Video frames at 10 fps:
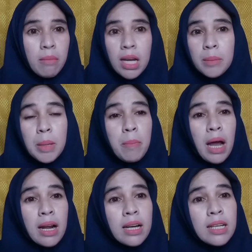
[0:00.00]
mak lebih
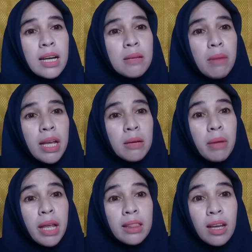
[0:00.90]
parah dari
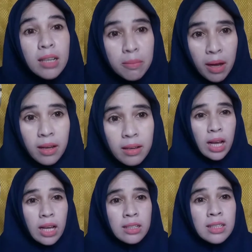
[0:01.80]
mayat-mayat tadi mak
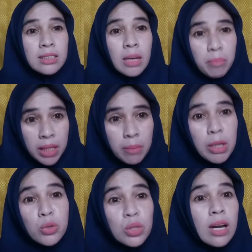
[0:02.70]
tapi
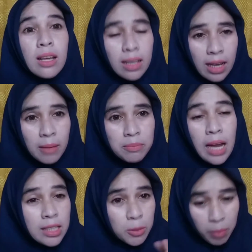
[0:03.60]
bajunya lengkap
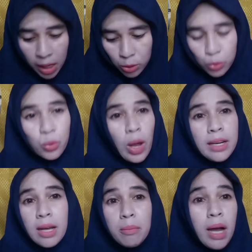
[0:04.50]
ada sepatu
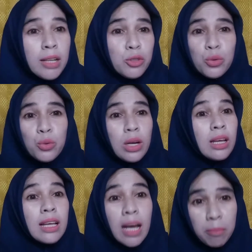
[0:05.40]
ada baju
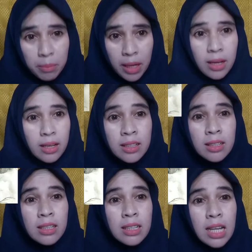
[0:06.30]
lengkap mak
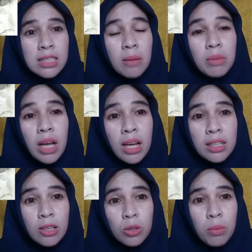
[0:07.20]
dan jam
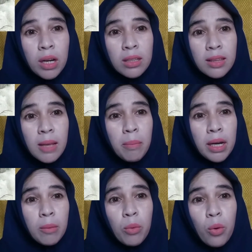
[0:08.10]
tangannya itu berhenti
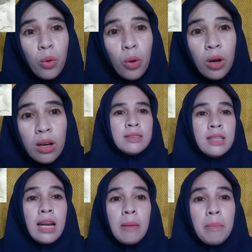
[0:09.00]
pada pukul
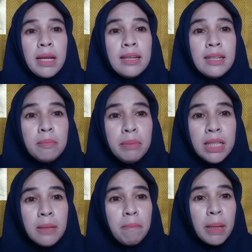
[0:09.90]
8 lebih
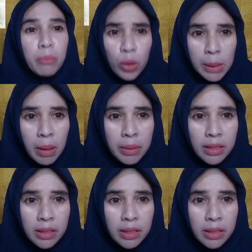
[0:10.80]
45 menit